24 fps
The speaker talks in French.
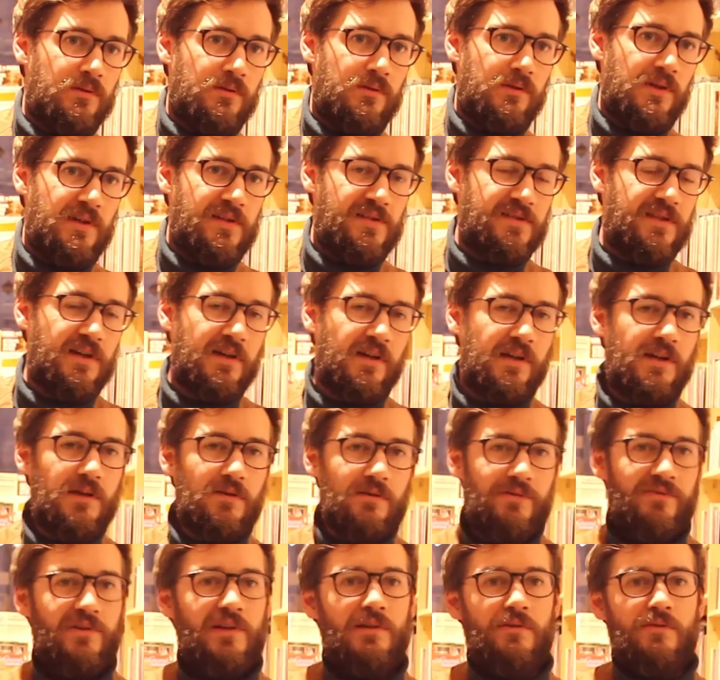des séries
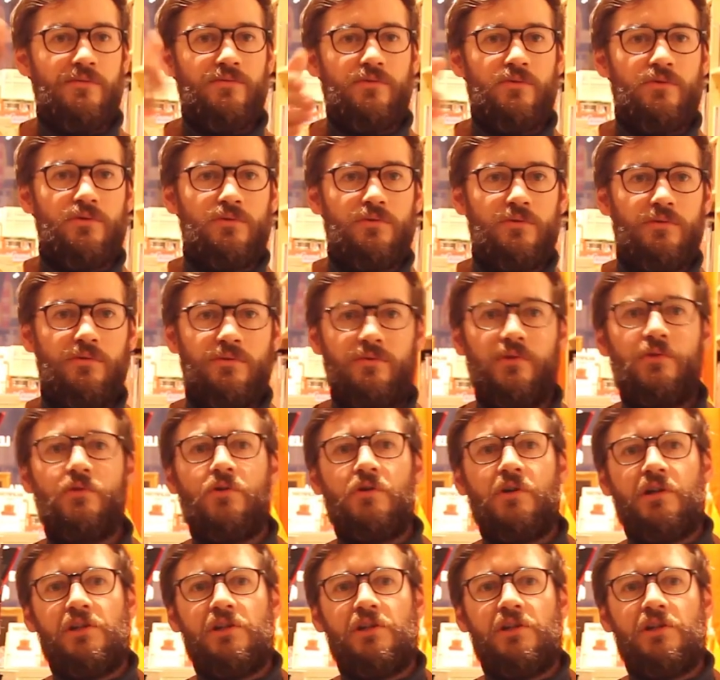en fait en fonction de votre